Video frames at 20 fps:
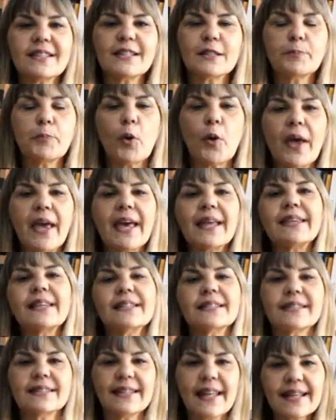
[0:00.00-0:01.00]
esses
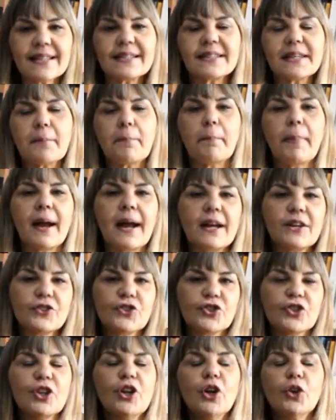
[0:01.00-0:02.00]
poetas nessa
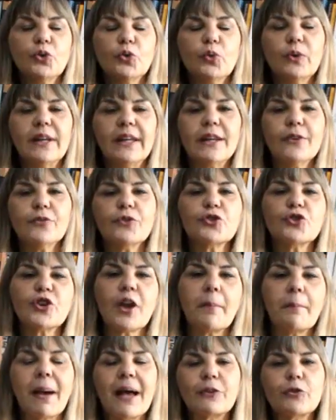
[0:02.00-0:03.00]
parte do livro
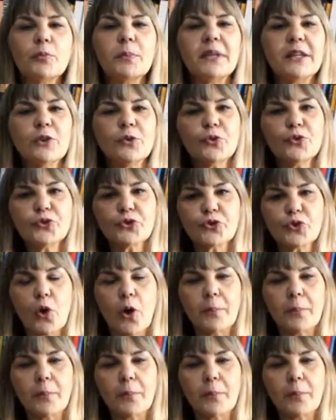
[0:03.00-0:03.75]
chamado Menino e os